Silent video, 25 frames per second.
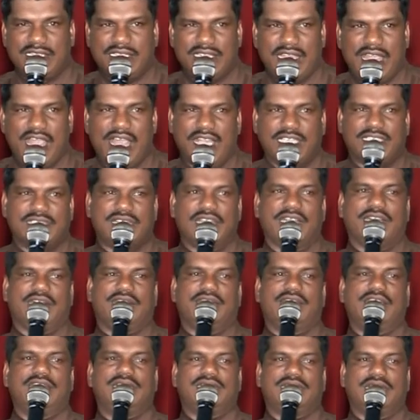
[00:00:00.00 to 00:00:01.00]
இயேசு
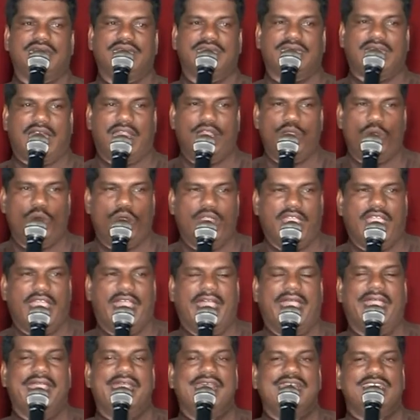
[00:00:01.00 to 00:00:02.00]
கிறிஸ்து தன்னுடைய
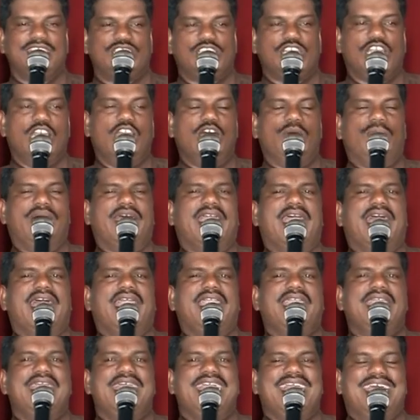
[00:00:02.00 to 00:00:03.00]
சிலுவையை
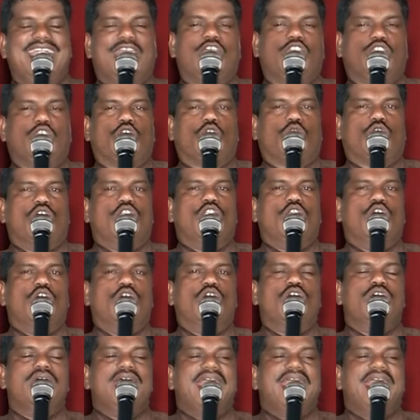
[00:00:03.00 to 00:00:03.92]
எடுத்துக்கொண்டு